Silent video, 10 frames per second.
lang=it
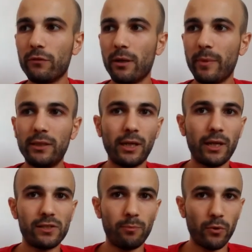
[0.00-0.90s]
veramente
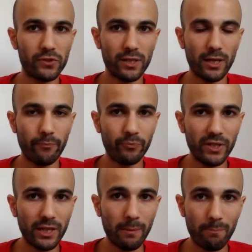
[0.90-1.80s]
che si possa
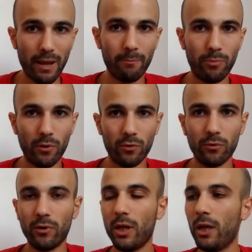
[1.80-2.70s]
dire ben
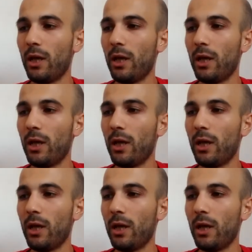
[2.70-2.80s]
poco